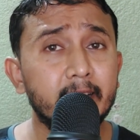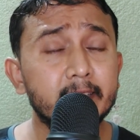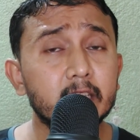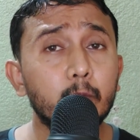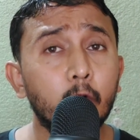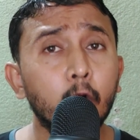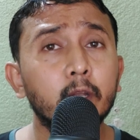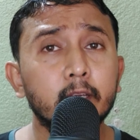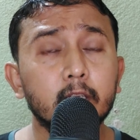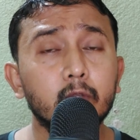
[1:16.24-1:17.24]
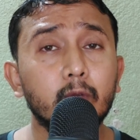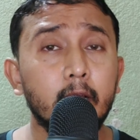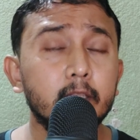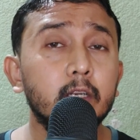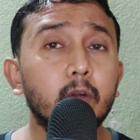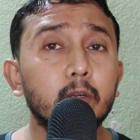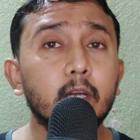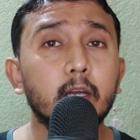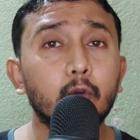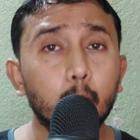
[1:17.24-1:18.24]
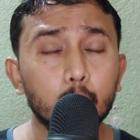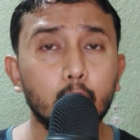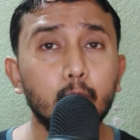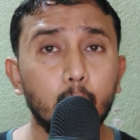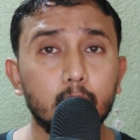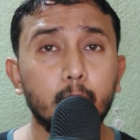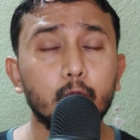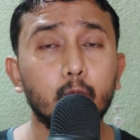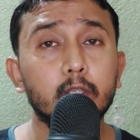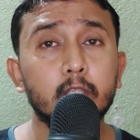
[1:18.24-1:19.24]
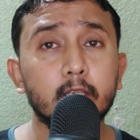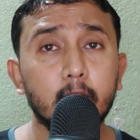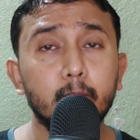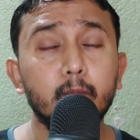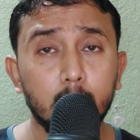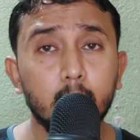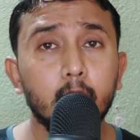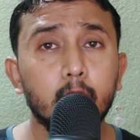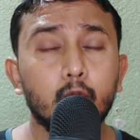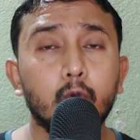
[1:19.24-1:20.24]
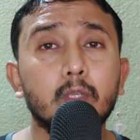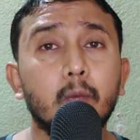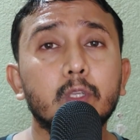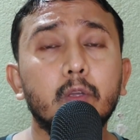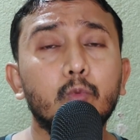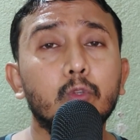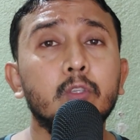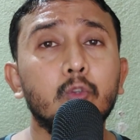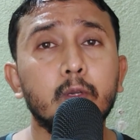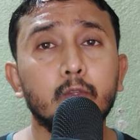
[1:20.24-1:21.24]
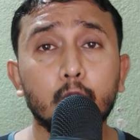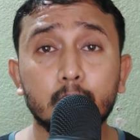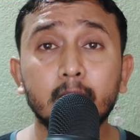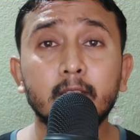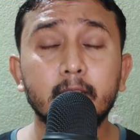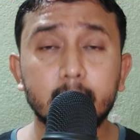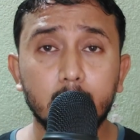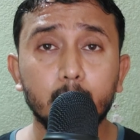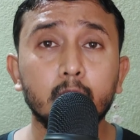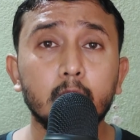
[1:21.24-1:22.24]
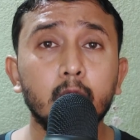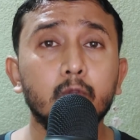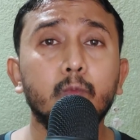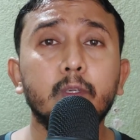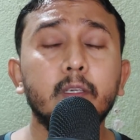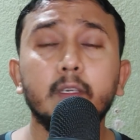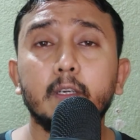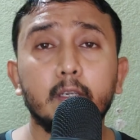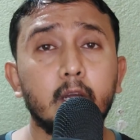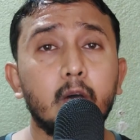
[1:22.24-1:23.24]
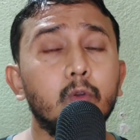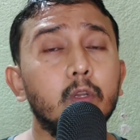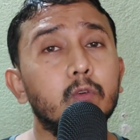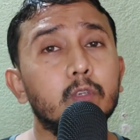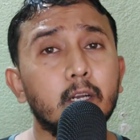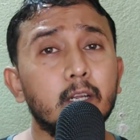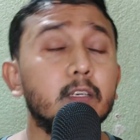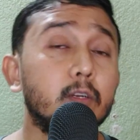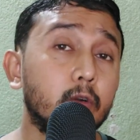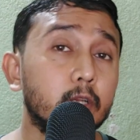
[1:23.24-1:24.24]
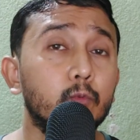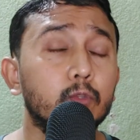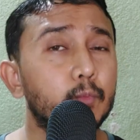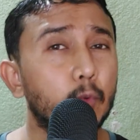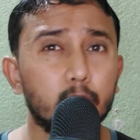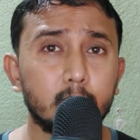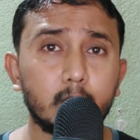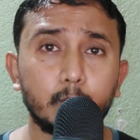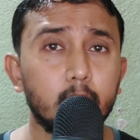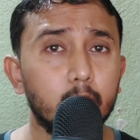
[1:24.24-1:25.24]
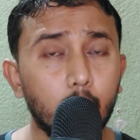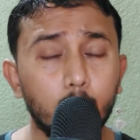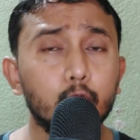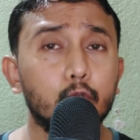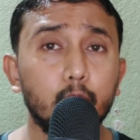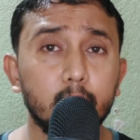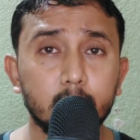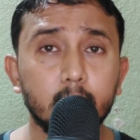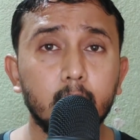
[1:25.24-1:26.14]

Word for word: এক্সাম হলে কিন্তু এক দেড় ঘন্টা আগে অবশ্যই পৌঁছাবে তোমার যে টাইম ধরো সাপোজ আমি বলছি তোমার দশটা থেকে এক্সাম তো তাহলে তুমি না হলেও সাড়ে আটটা নটার মধ্যে পৌঁছে যাবে অবশ্যই